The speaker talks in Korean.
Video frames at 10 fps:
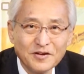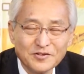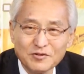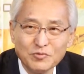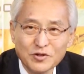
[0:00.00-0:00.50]

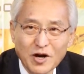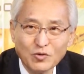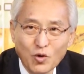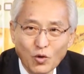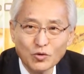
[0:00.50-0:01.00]
여러분 우리가
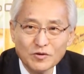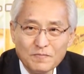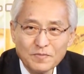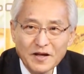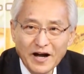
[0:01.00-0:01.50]

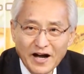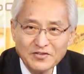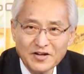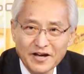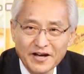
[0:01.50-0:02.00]
꼭
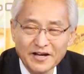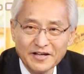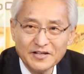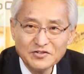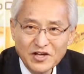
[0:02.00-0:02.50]
하늘의
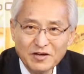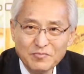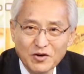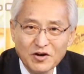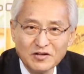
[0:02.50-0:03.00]

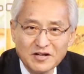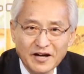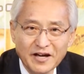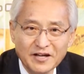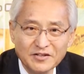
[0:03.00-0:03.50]

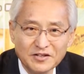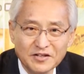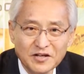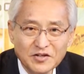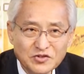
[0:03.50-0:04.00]
생명가에
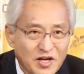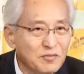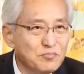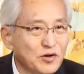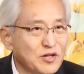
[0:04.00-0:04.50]
있는
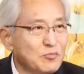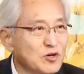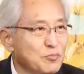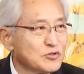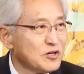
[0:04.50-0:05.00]
생명나무
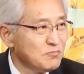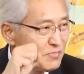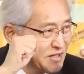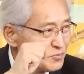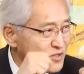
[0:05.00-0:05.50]
옆에서
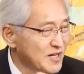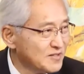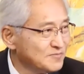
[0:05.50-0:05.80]
만납시다.